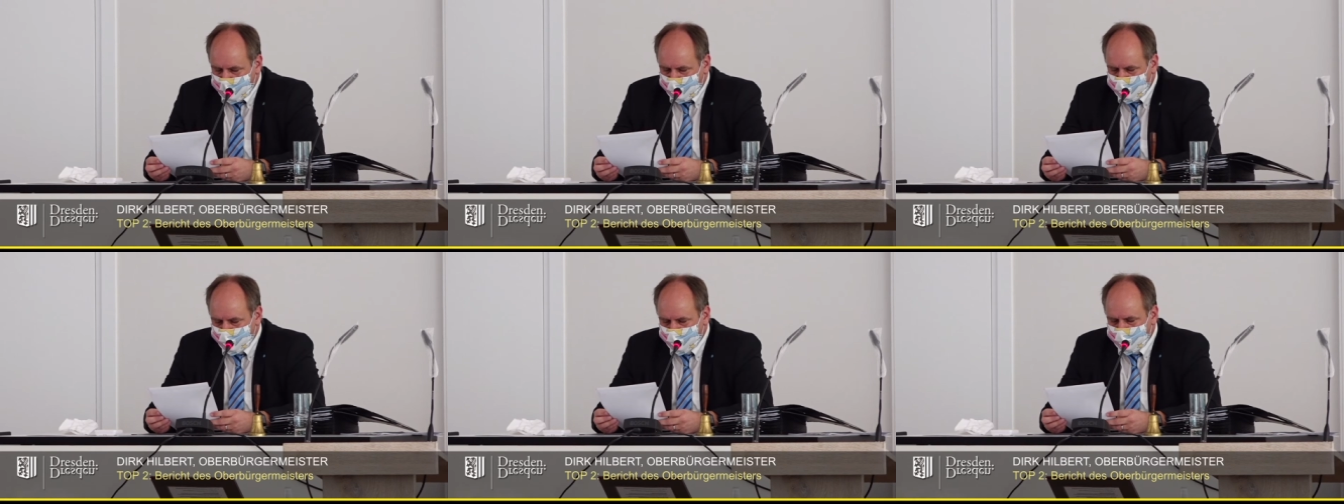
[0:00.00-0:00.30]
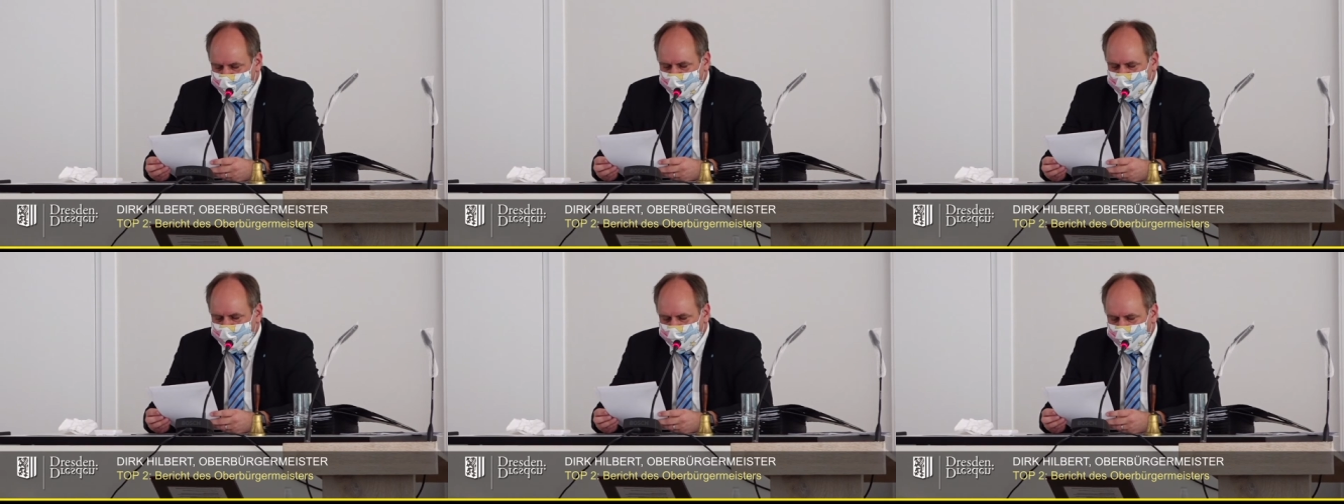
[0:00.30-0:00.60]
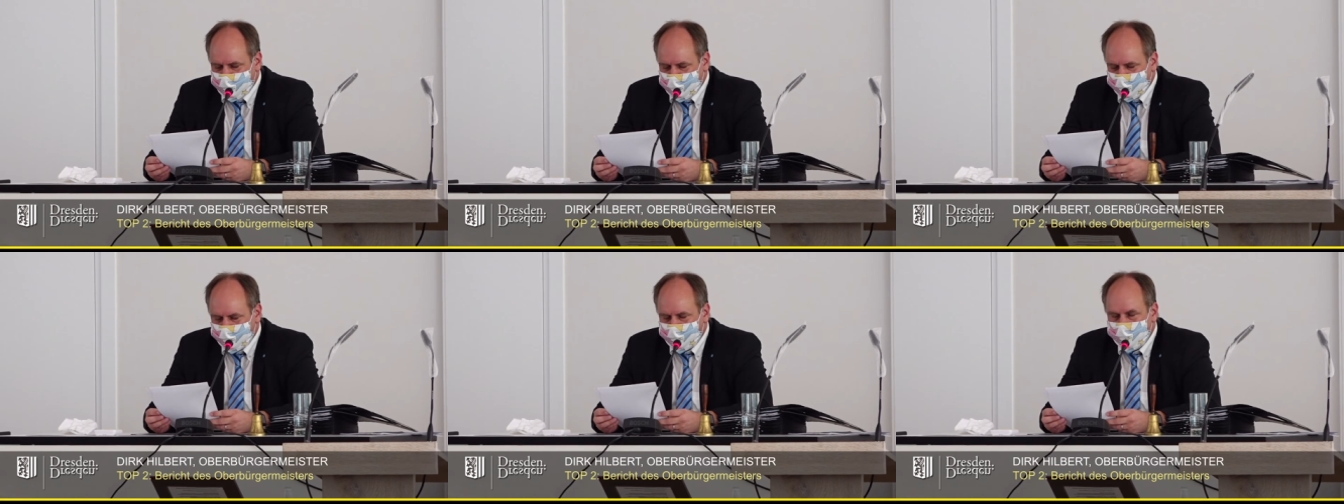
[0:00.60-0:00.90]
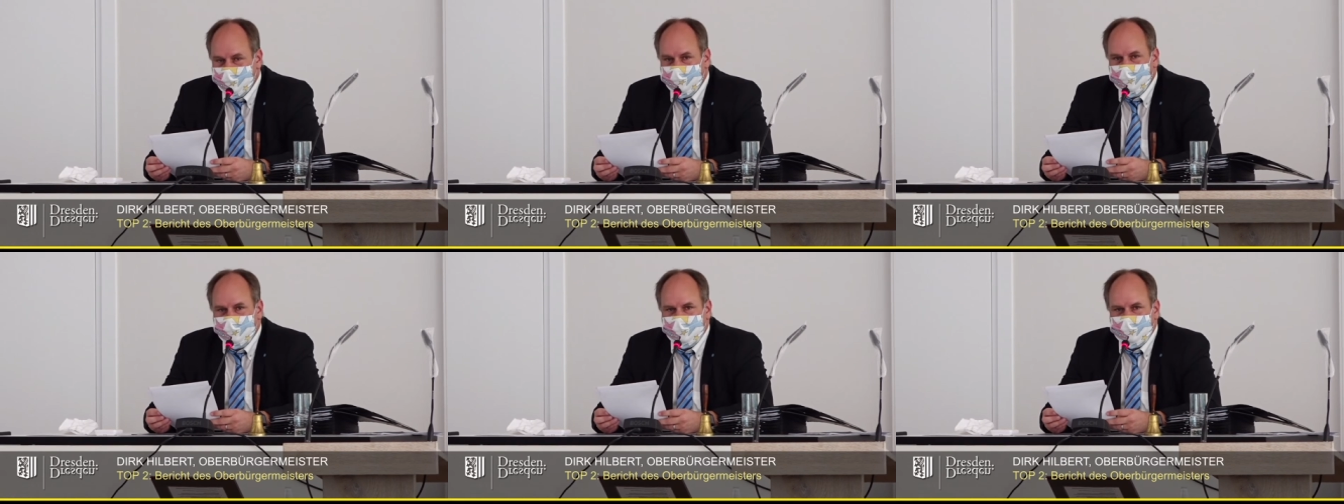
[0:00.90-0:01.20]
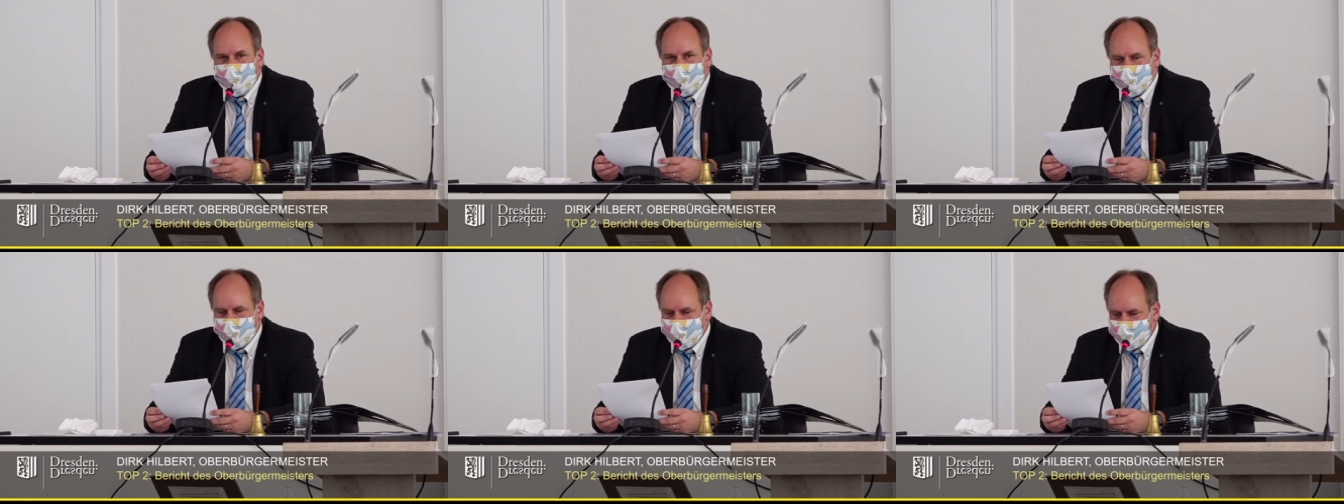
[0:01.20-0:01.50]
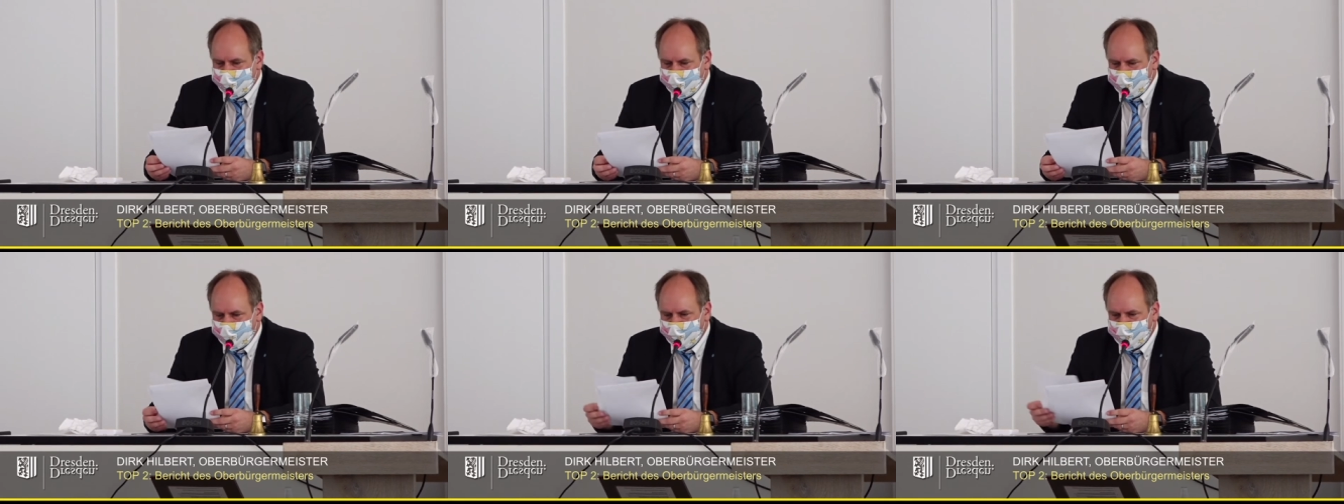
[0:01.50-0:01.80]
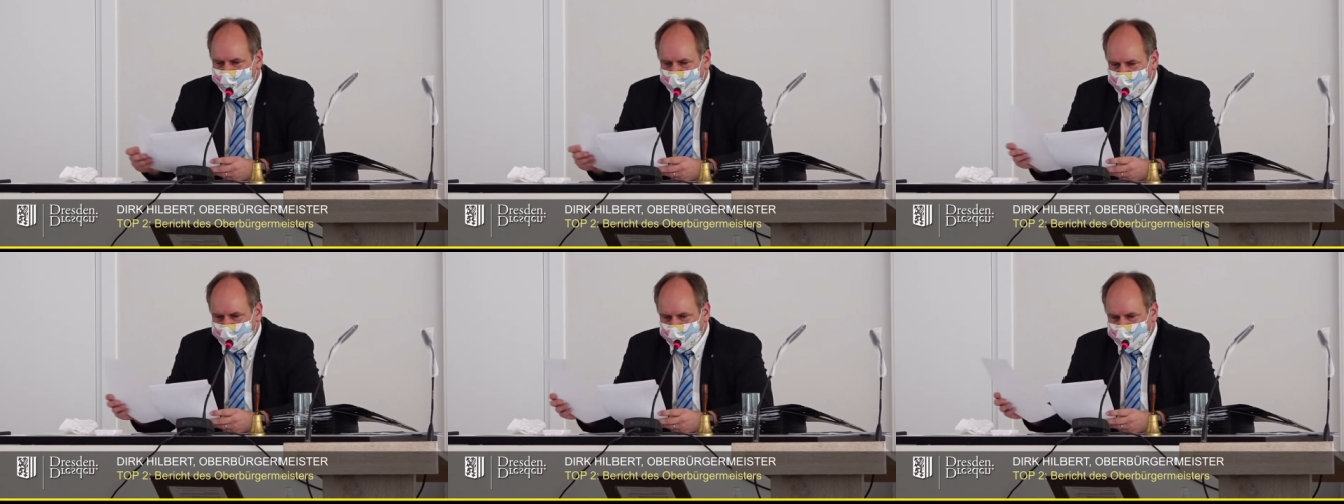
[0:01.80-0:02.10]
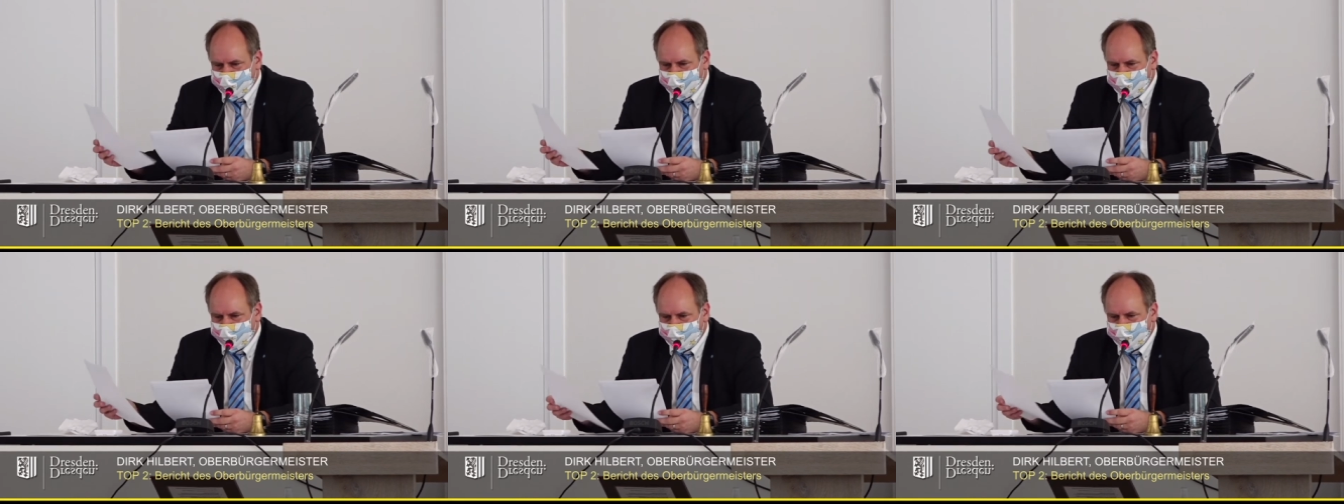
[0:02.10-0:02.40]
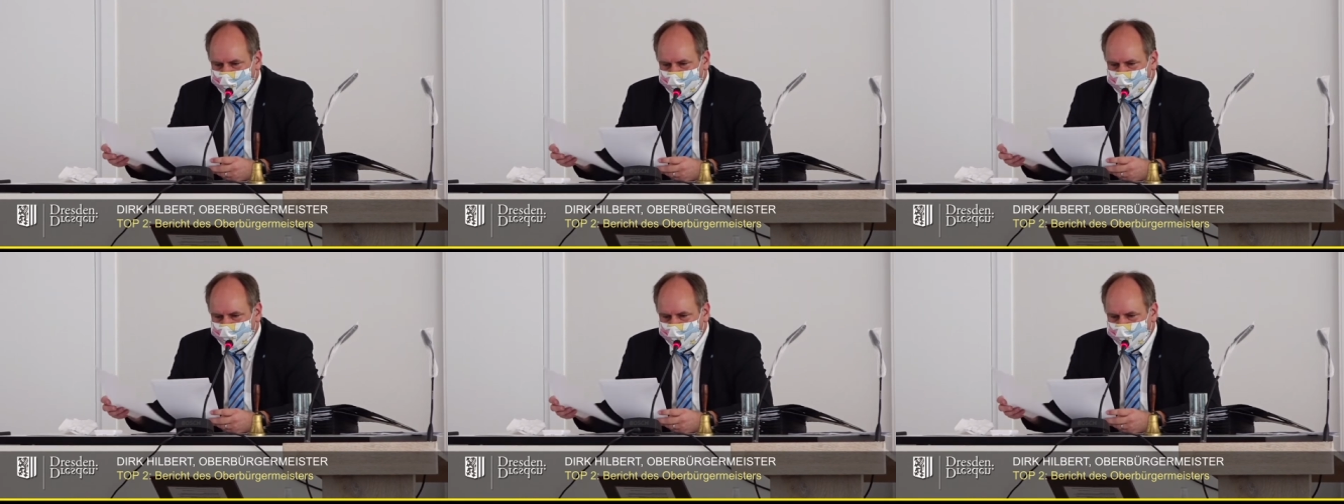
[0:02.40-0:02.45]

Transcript: durch das Virus nicht gebannt.